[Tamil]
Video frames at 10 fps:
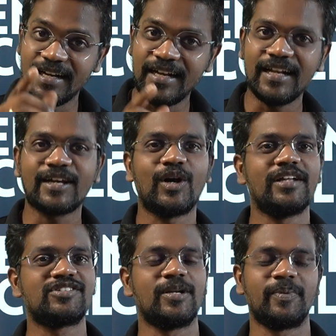நல்ல
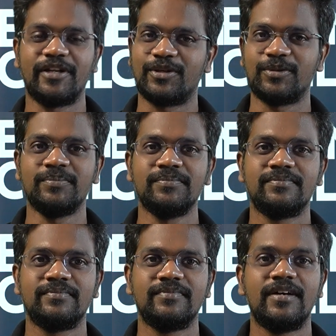காலேஜில் படிக்கணும்
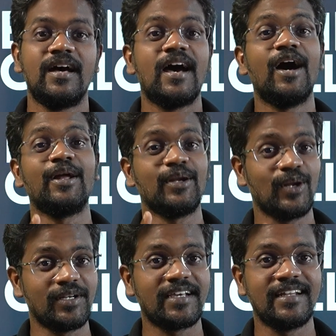
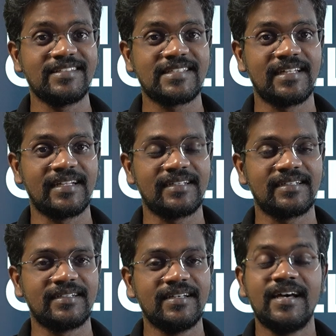ஏரோநாட்டிக்கல்
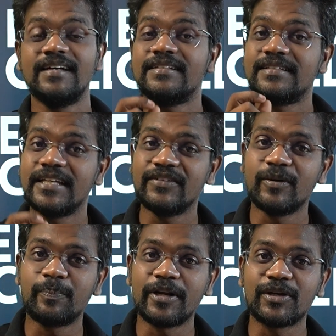இன்ஜினியரிங்க்கு
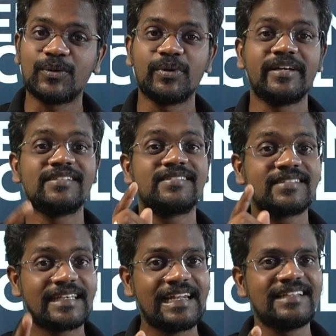தேவைப்படக்கூடிய
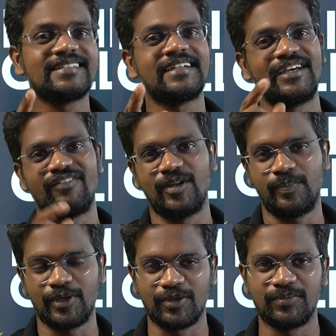ஸ்கில்ஸை
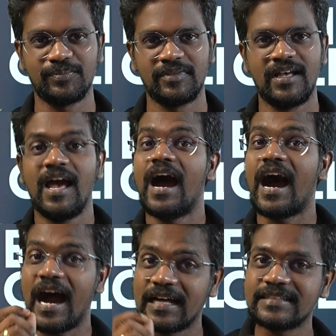டெவலப் பண்ணணும்
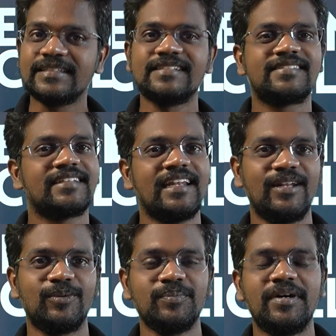அந்த
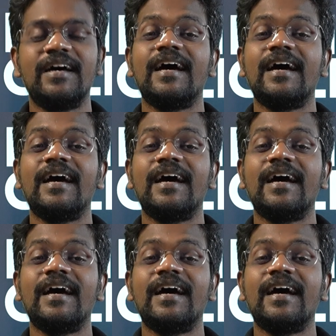ஸ்கில்லும்